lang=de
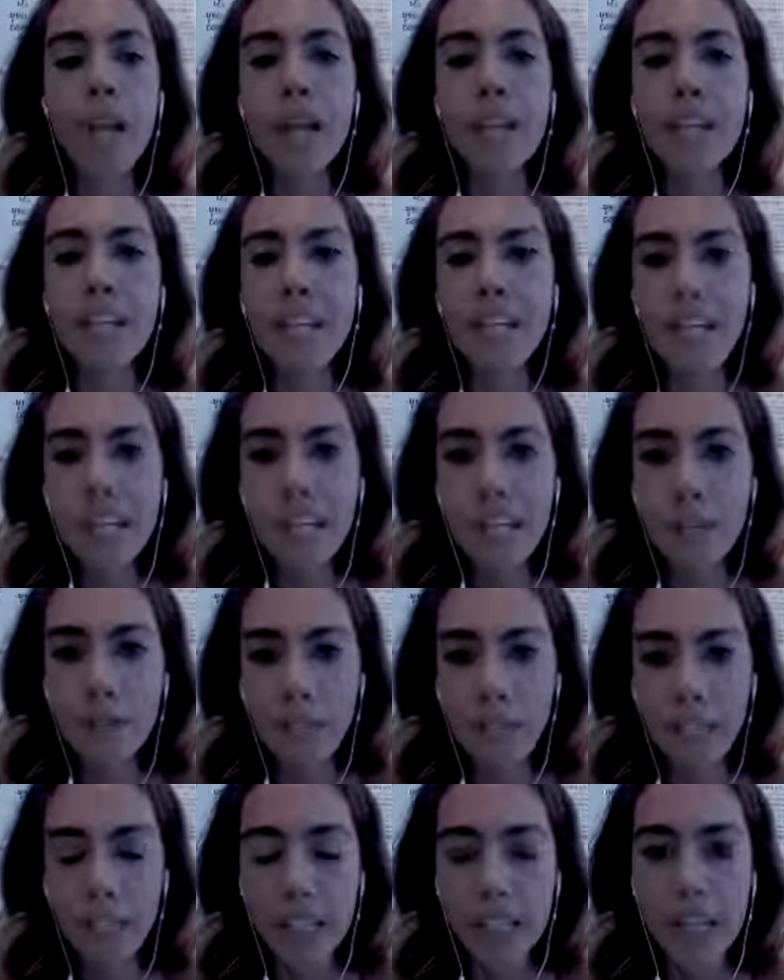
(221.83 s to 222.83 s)
Nicht jeder
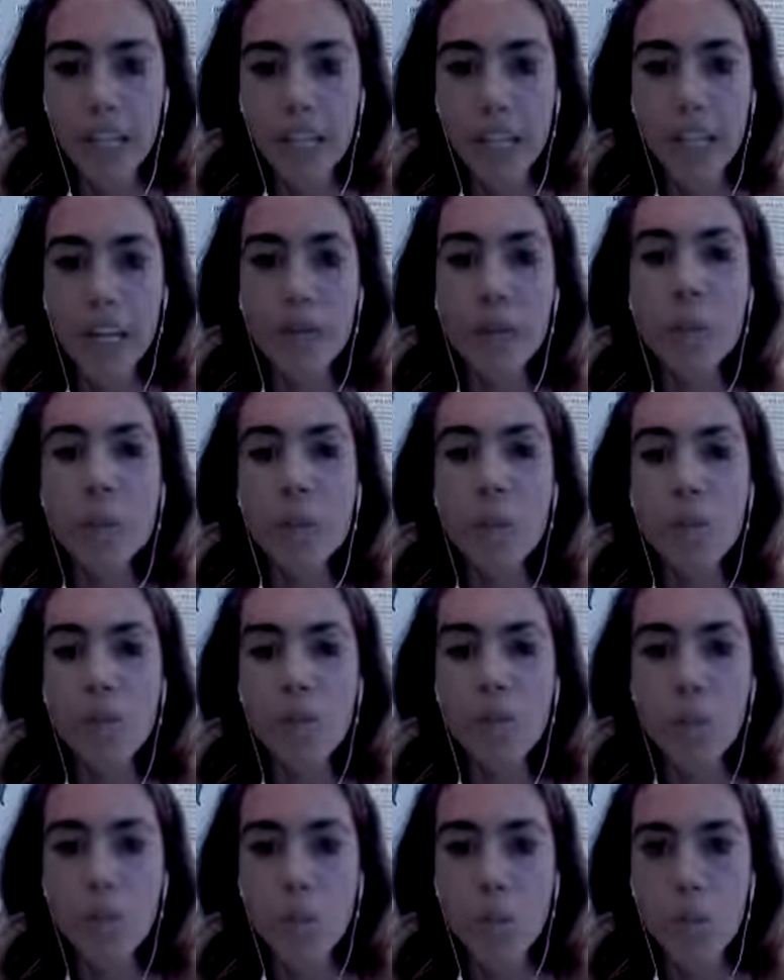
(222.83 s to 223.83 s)
verträgt eine
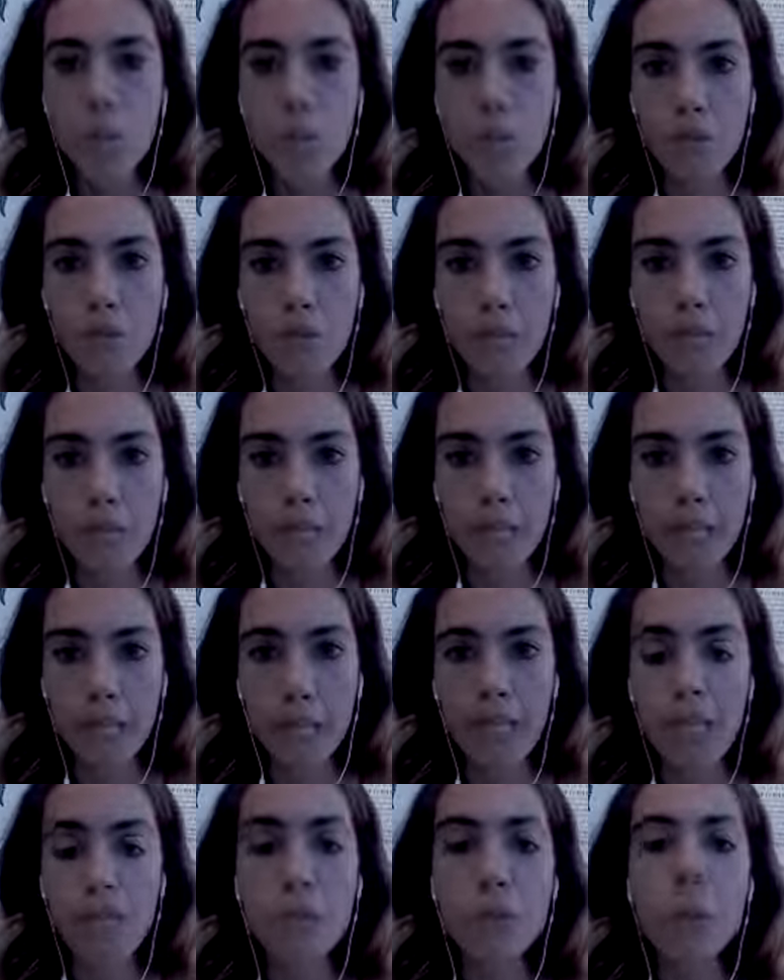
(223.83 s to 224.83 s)
große Dosis von
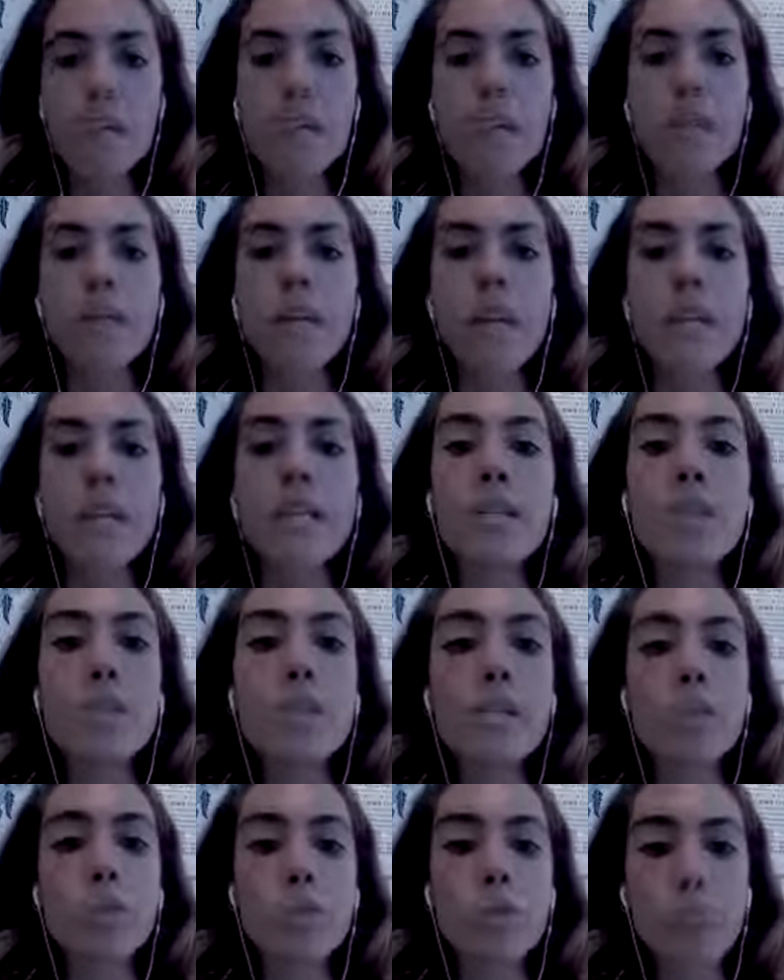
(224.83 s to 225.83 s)
Magnesium, deshalb kannst du
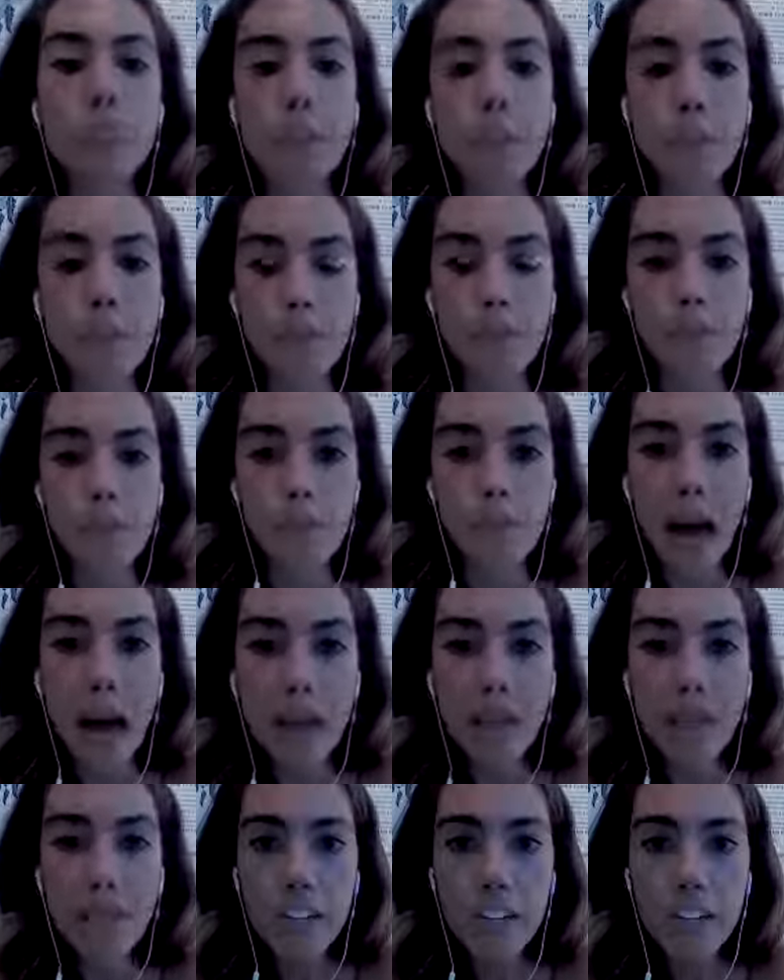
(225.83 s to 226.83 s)
das über das
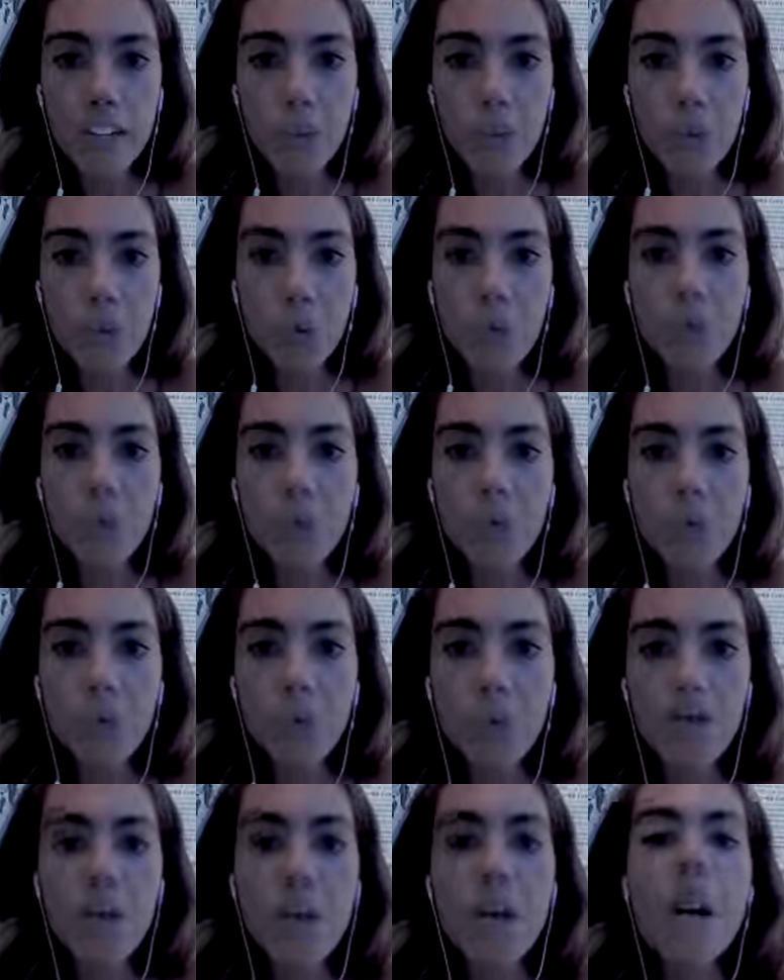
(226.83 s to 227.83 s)
Badewasser
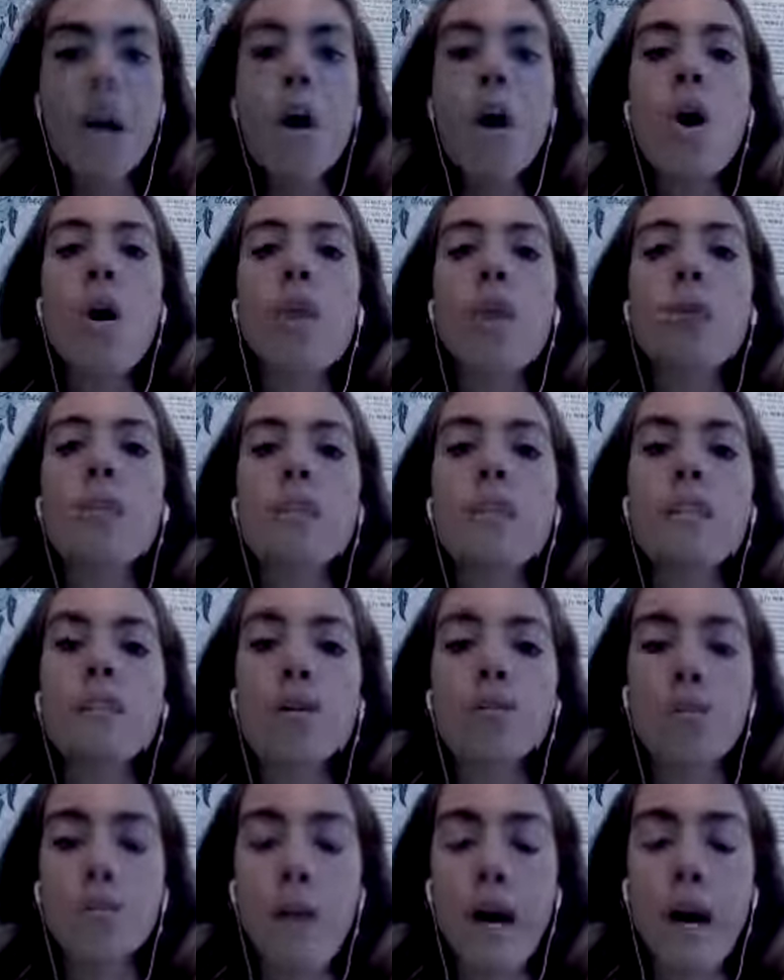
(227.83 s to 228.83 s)
zuführen und das
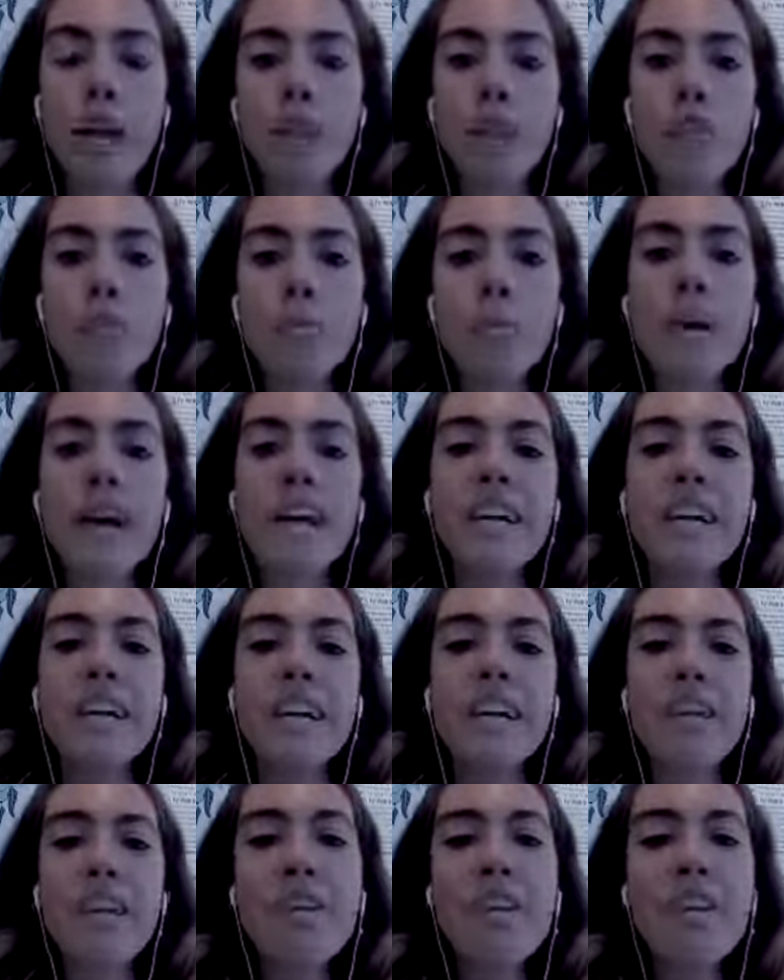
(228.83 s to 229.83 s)
entspannt schon mal
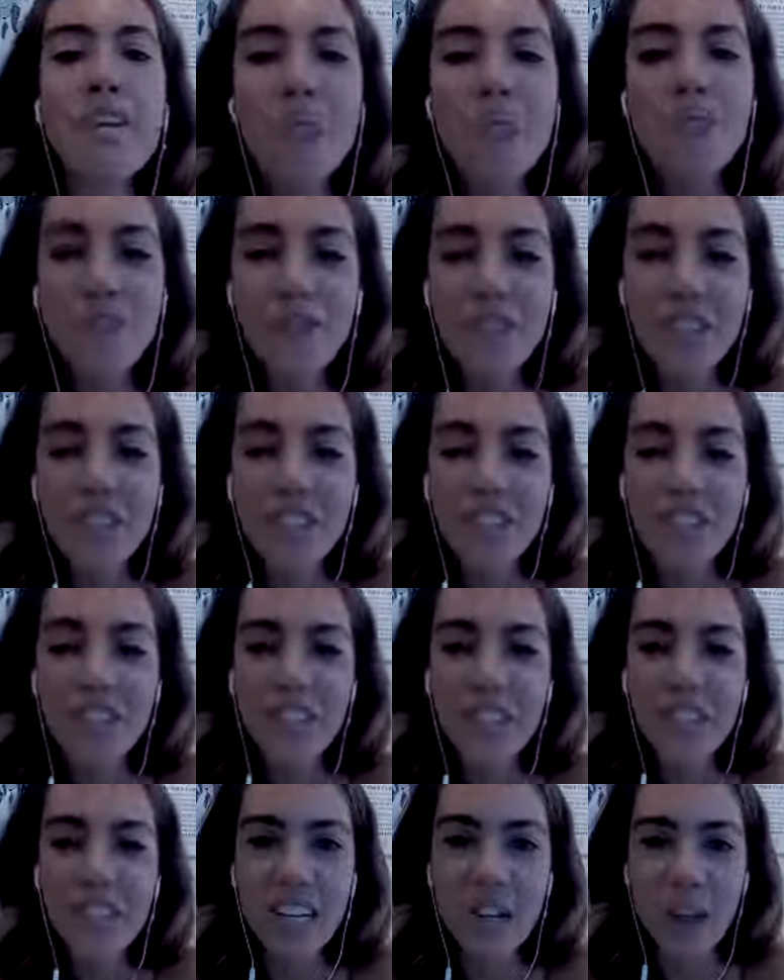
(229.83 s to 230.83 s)
deinen
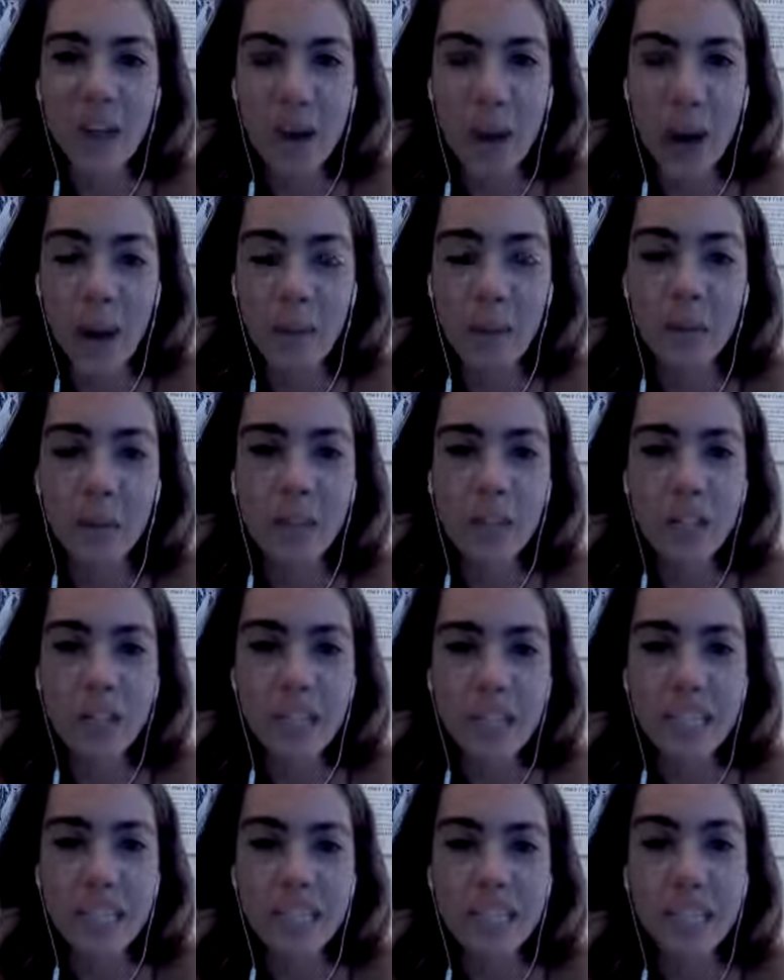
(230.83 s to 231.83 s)
physischen Körper und
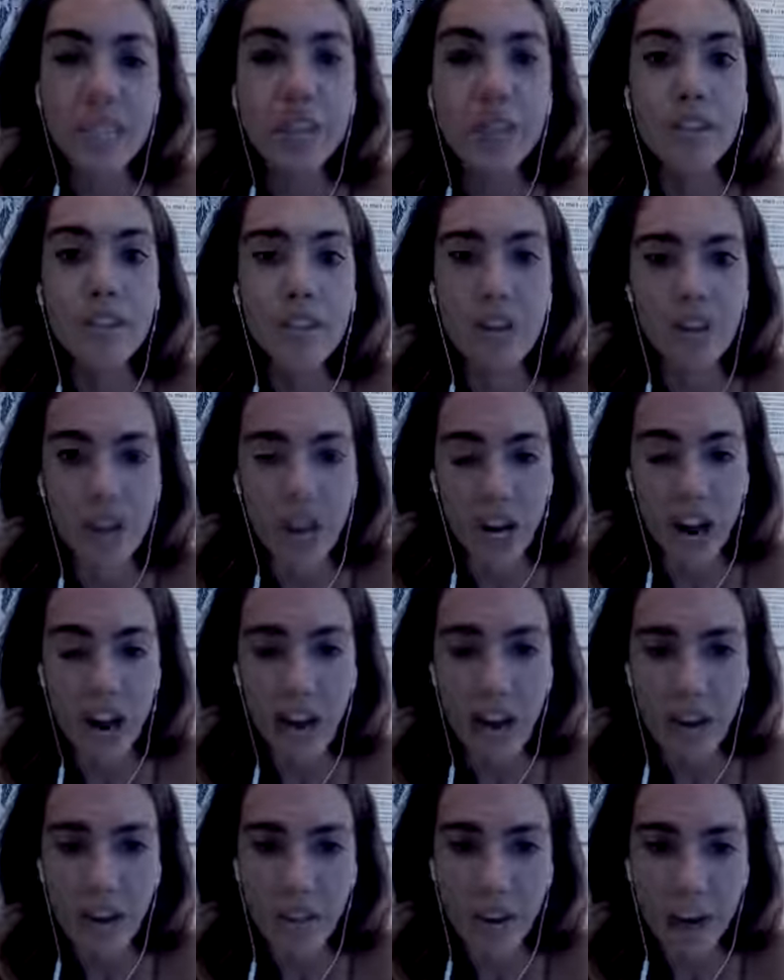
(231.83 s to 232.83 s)
stellt dich auf den
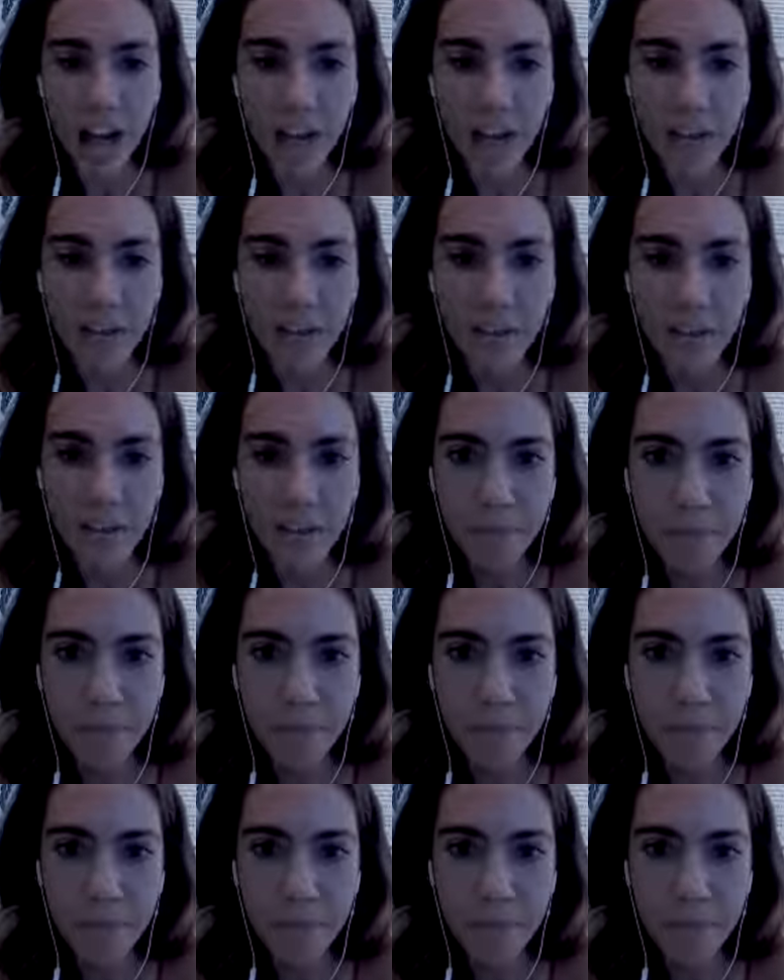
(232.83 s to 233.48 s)
Schlaf ein.